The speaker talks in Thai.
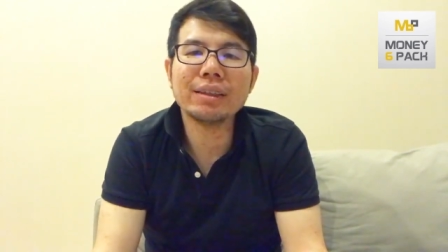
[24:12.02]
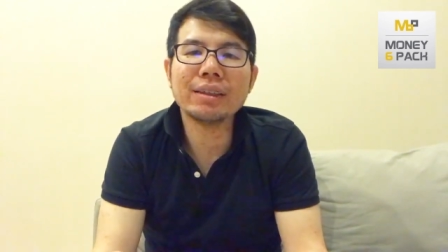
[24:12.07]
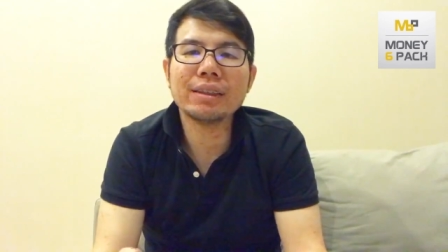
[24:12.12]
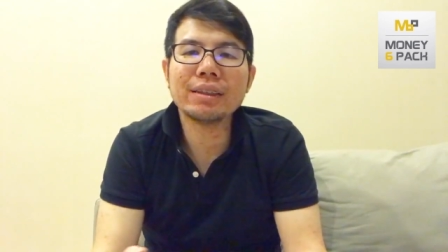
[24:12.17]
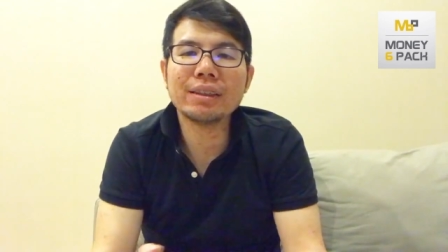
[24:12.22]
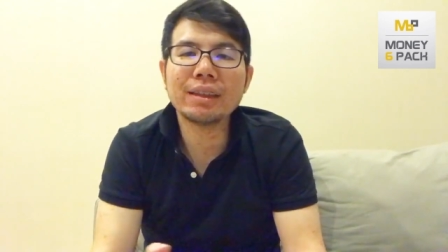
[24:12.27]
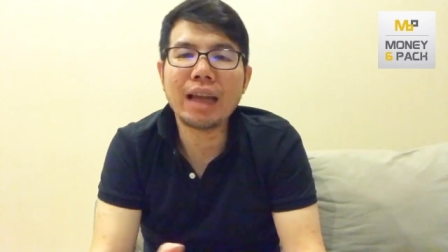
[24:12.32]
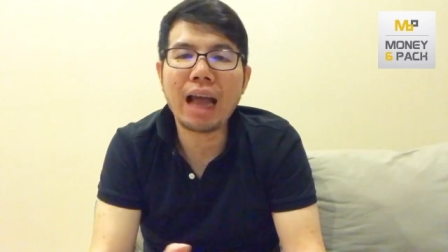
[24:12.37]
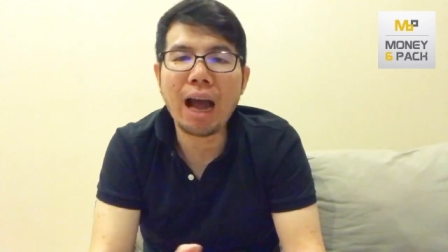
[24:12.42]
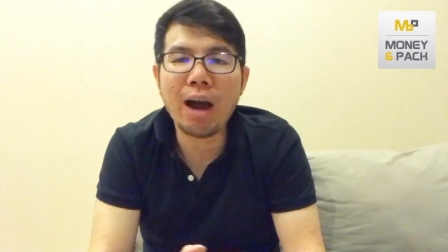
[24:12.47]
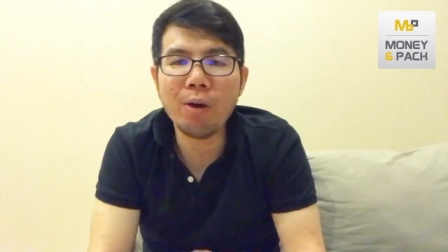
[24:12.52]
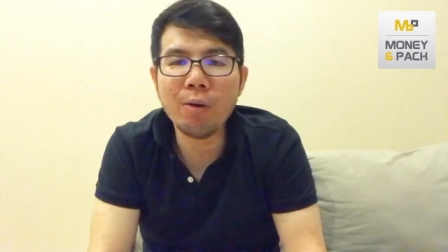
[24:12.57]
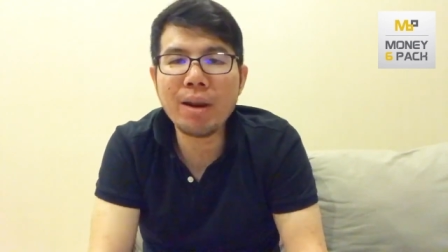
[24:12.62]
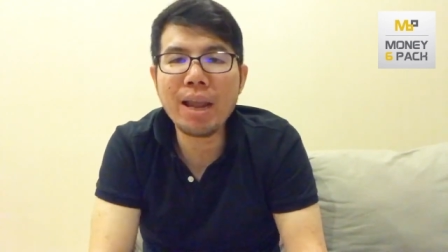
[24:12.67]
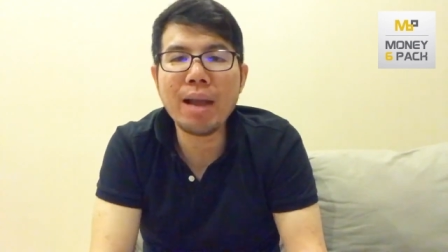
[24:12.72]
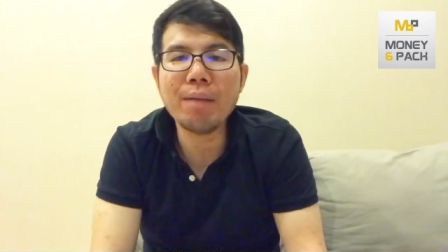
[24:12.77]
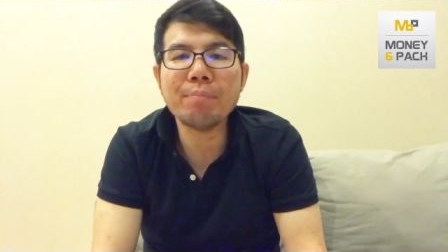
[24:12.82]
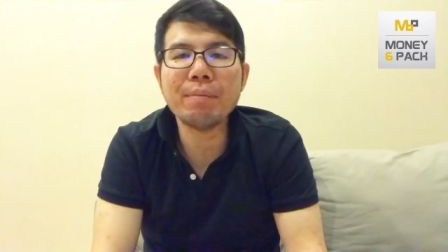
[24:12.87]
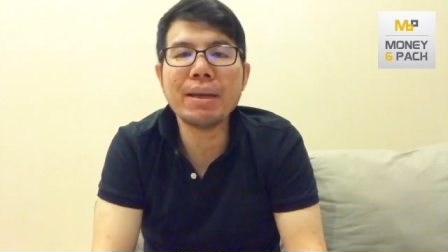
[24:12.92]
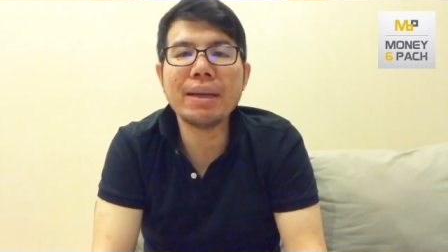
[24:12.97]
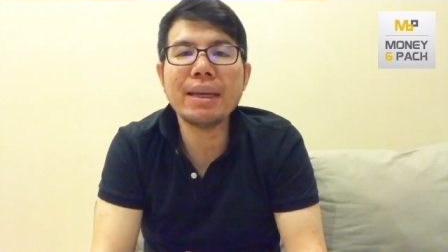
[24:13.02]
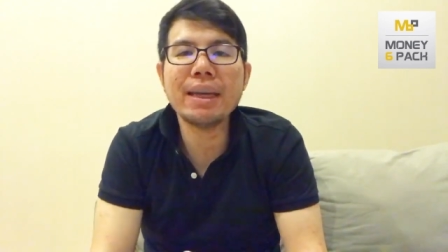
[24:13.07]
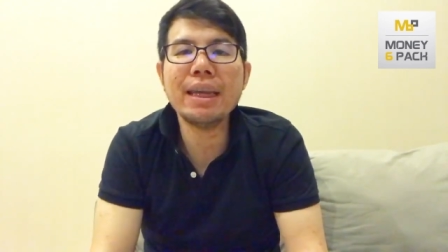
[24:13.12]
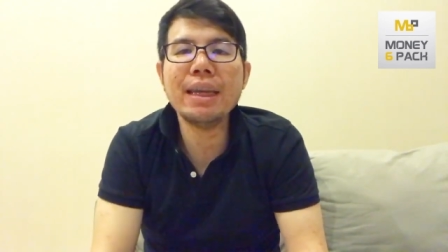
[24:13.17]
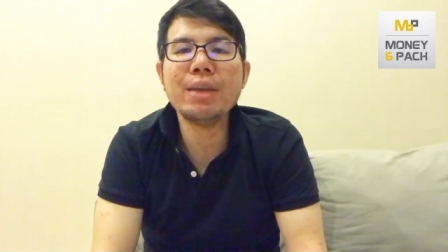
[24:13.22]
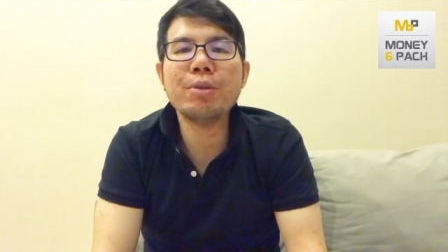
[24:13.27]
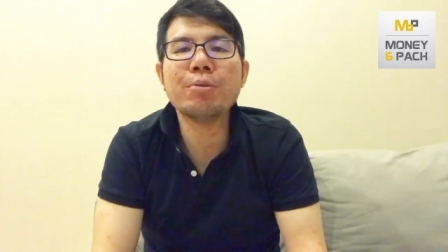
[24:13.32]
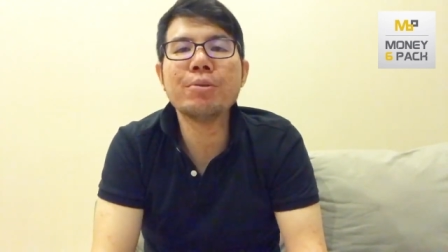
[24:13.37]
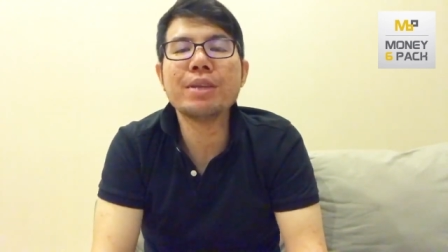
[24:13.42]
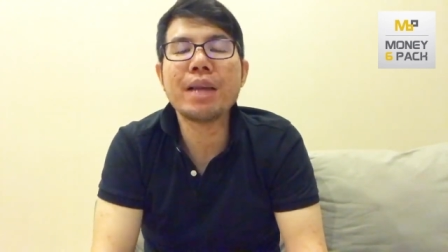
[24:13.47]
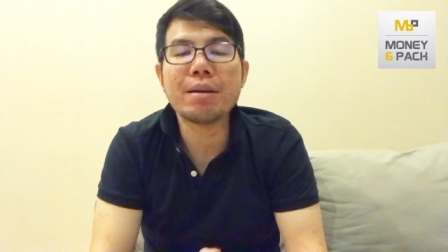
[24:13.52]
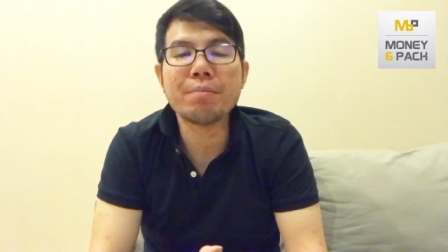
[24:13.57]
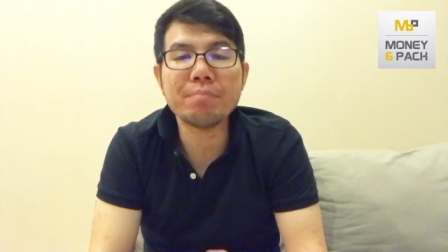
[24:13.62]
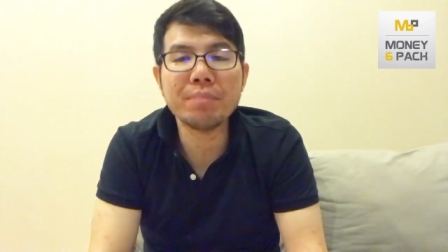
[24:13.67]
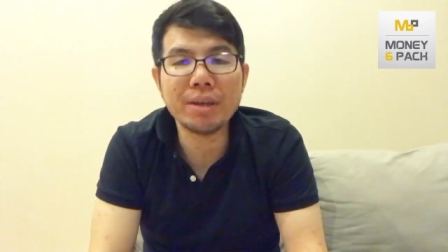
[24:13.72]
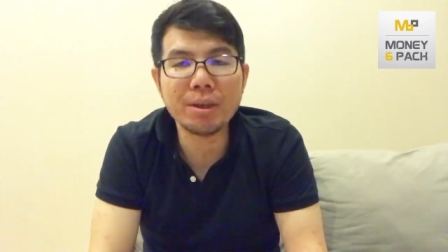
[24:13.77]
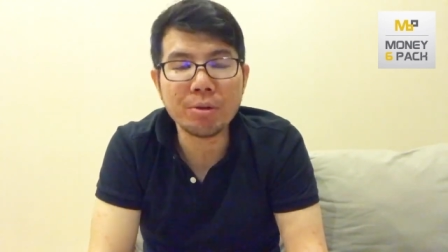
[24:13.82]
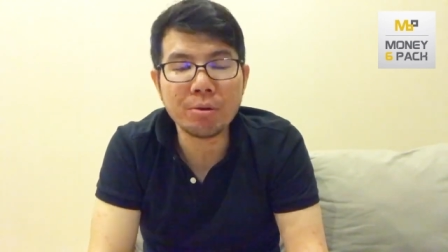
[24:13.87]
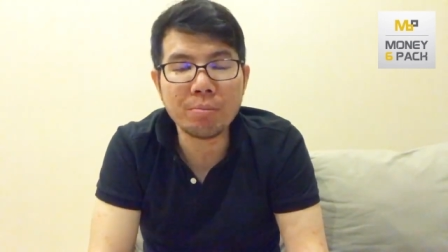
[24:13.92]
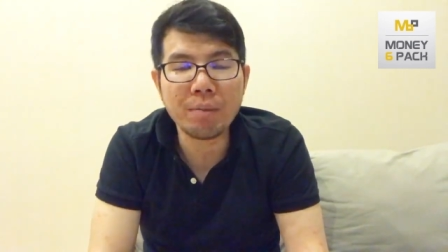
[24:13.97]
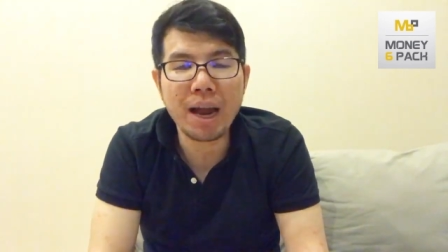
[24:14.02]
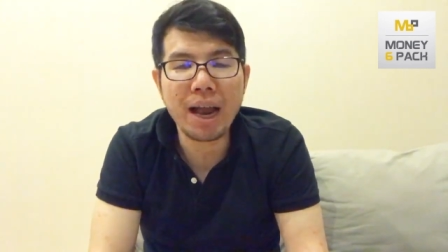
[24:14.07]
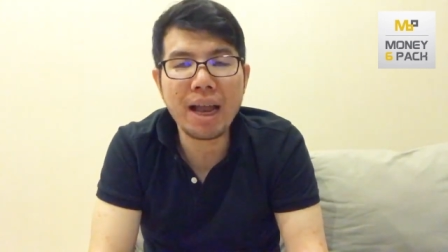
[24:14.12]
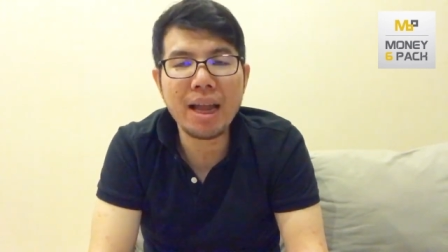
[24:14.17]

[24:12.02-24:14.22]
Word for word: เขาเนี่ยเป็นหนี้อยู่เจ็ดหมื่นถูกไหม